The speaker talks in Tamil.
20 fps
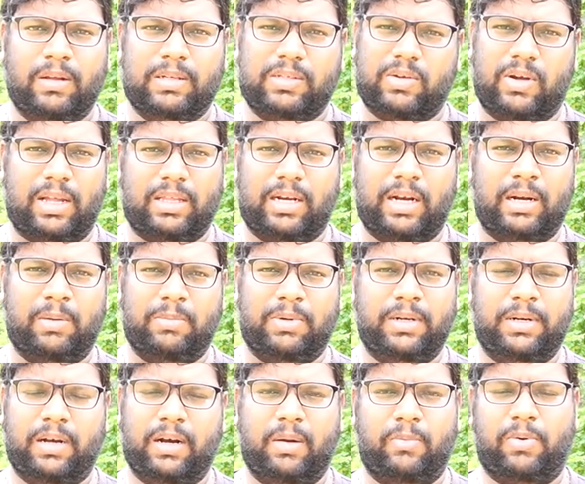ஸோ அதெல்லாம் நம்ம
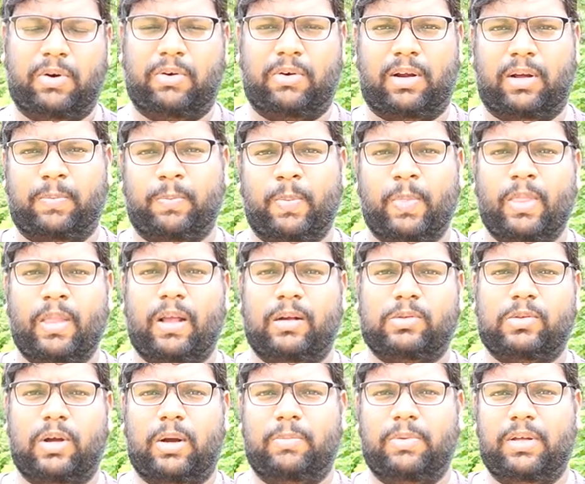டீட்டெயிலாக போகணும்
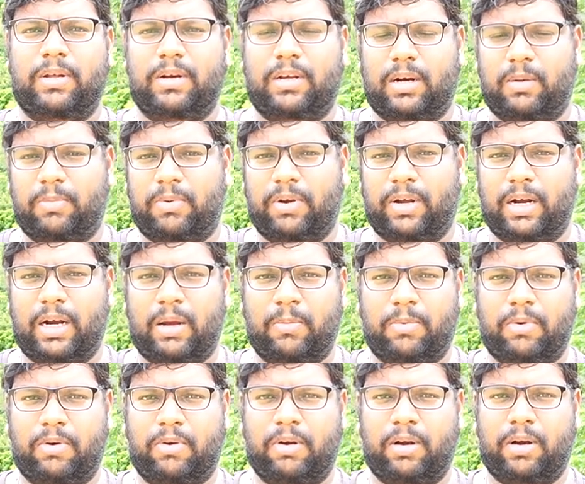ஸோ அப்படி இருக்கிறப்போ என்ன
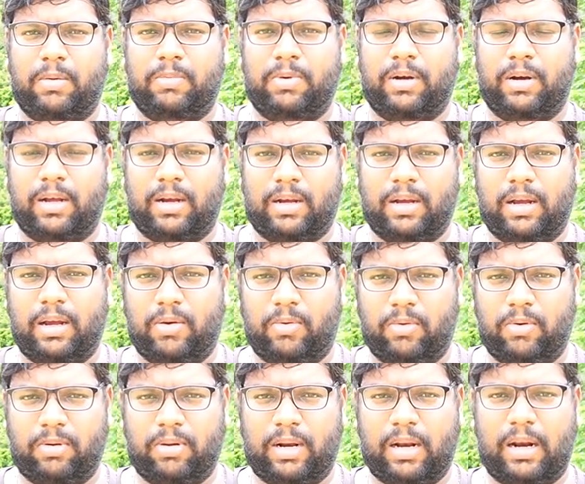பண்ணுவாங்க அப்படின்னாக்கா
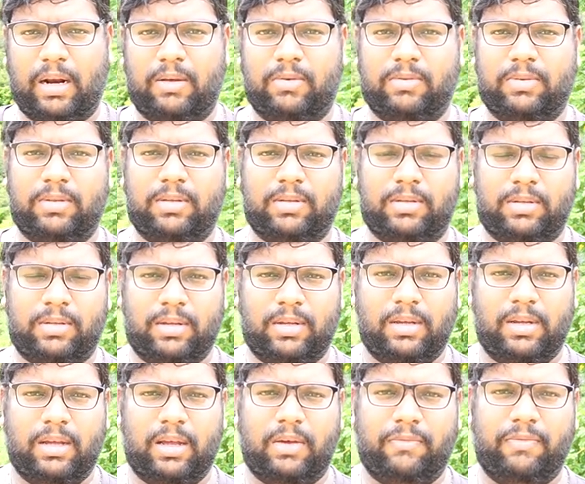உங்களால் வந்து
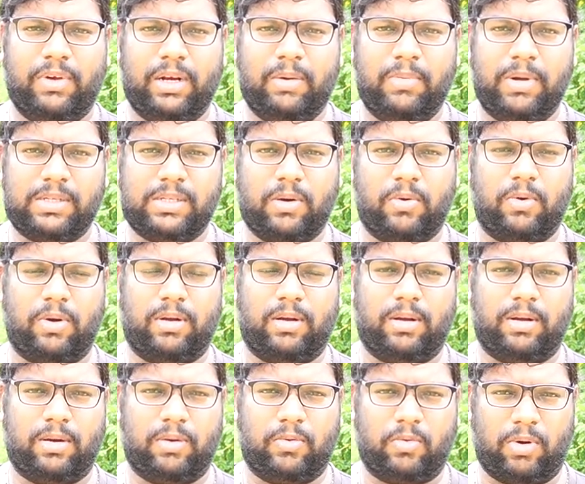வீல் பேஸை
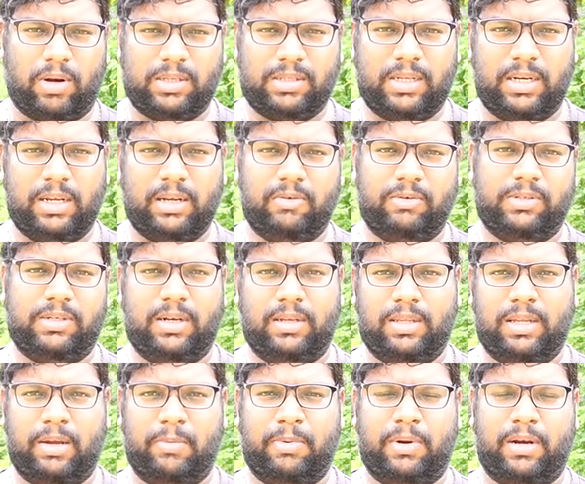குறைச்சி நீங்கள்
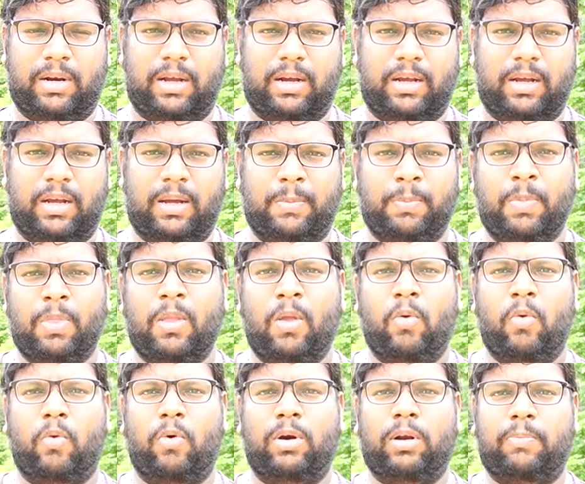வச்சுருந்தீங்க அப்படின்னாக்கா
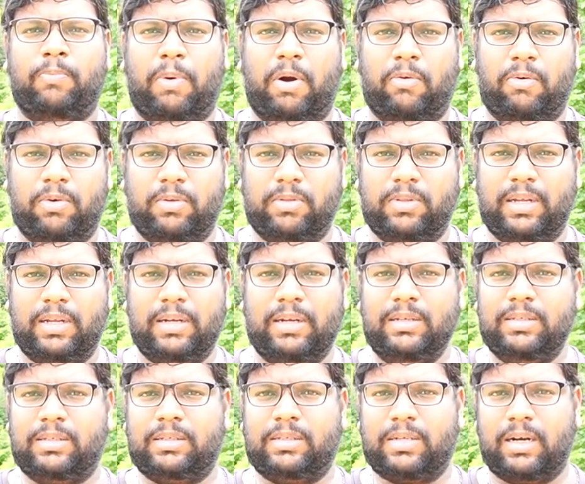உங்களுக்கு பவர் வந்து
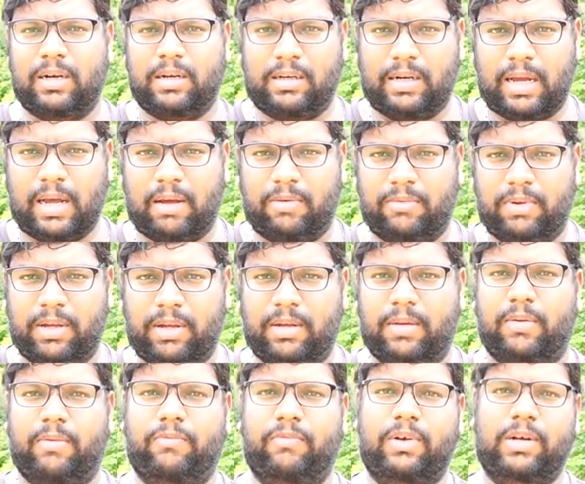இன்ஸ்டண்ட்டாகவே
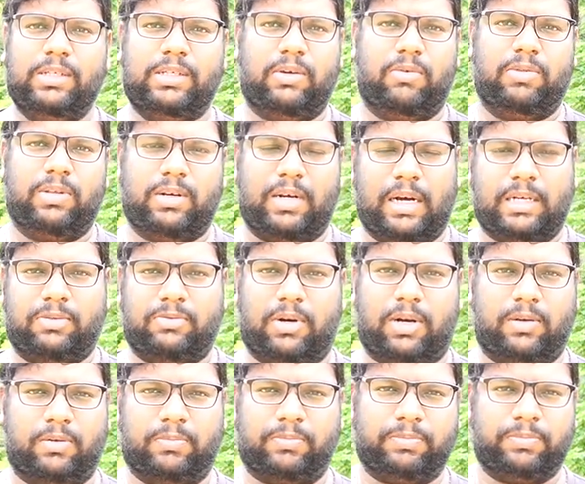வீல்ஸுக்கு வந்து
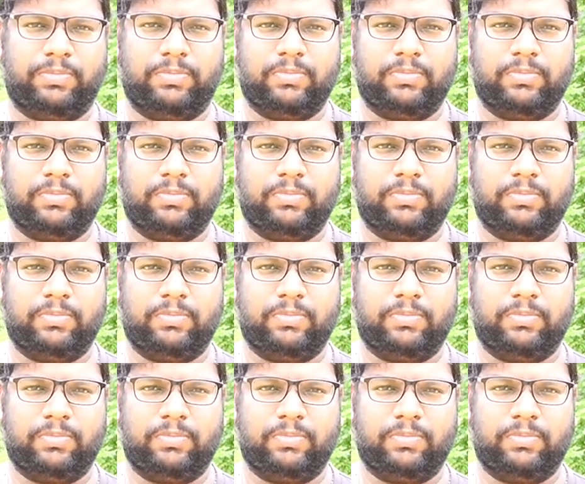ட்ரான்ஸ்ஃபர் ஆகும்